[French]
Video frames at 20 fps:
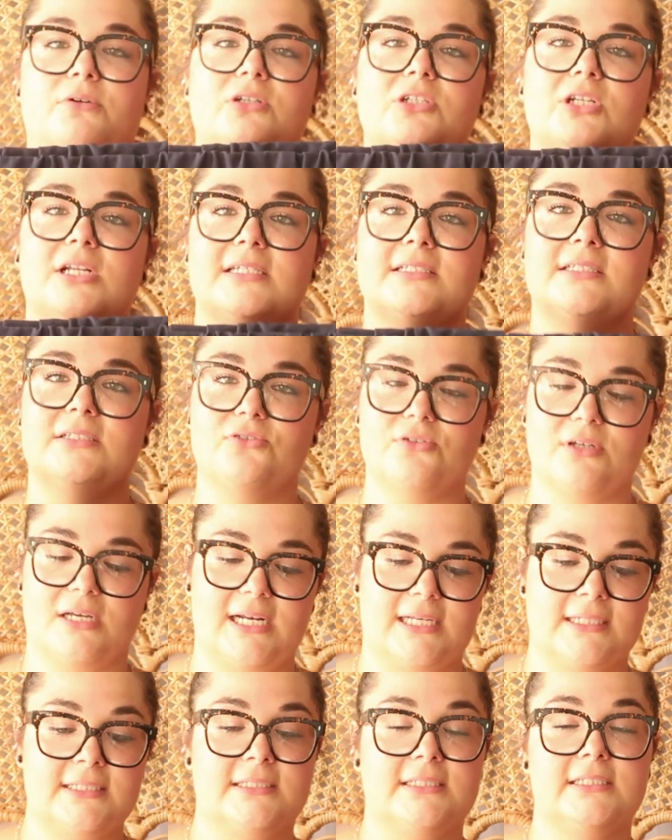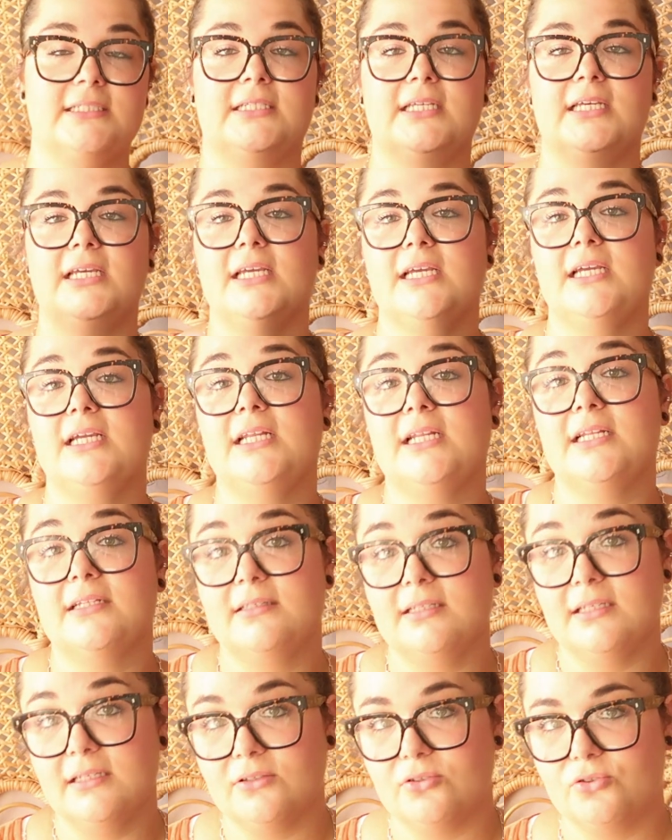poches, la ceinture élastiquée, et il
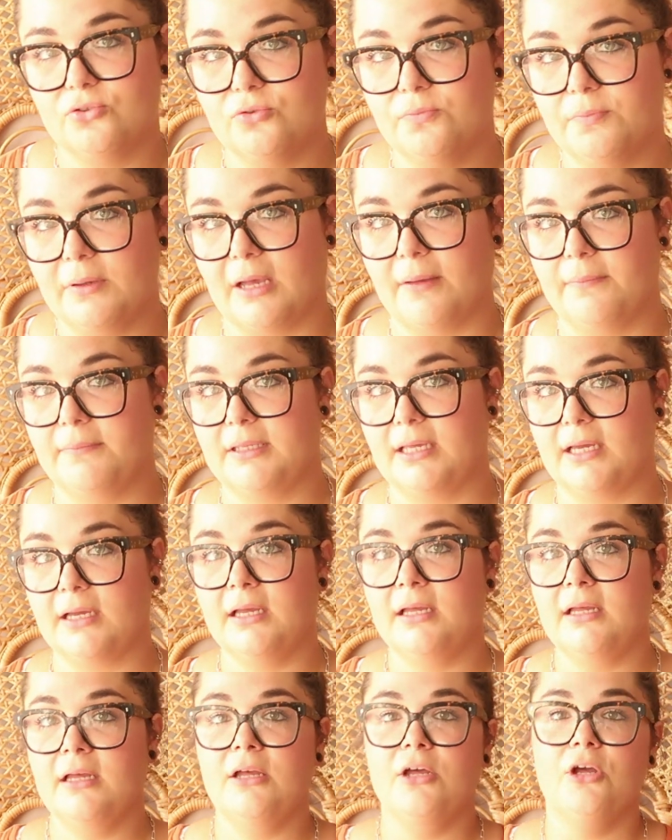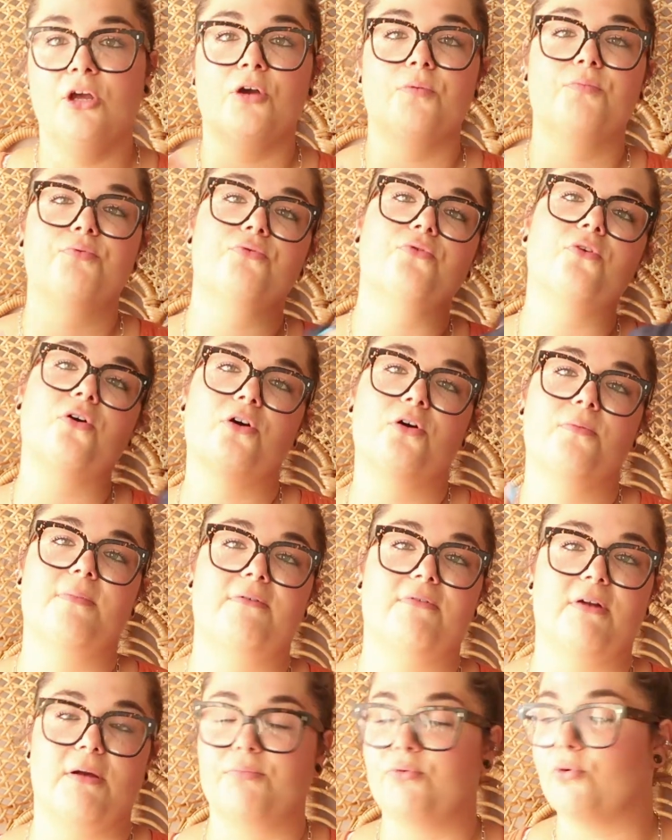était super bien pour, euh,
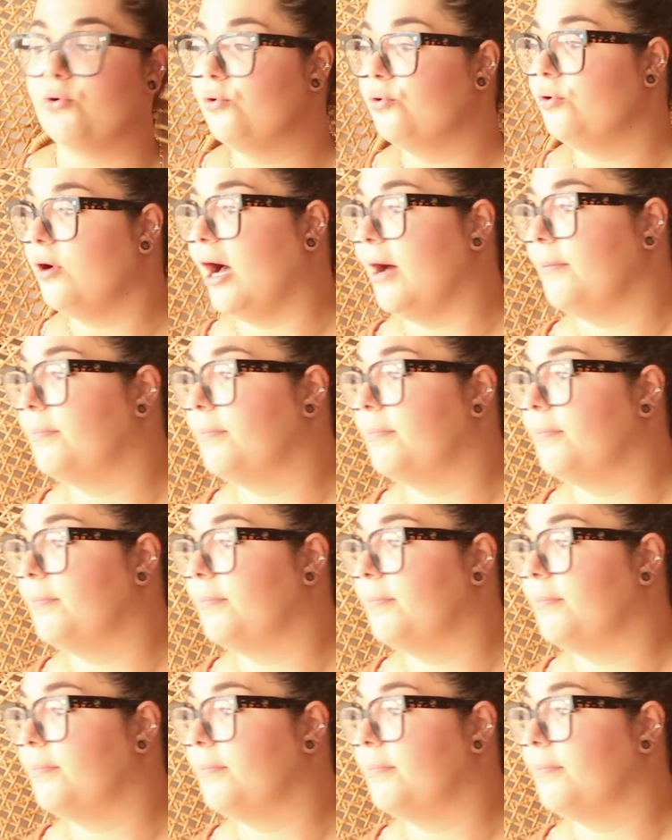bah pour le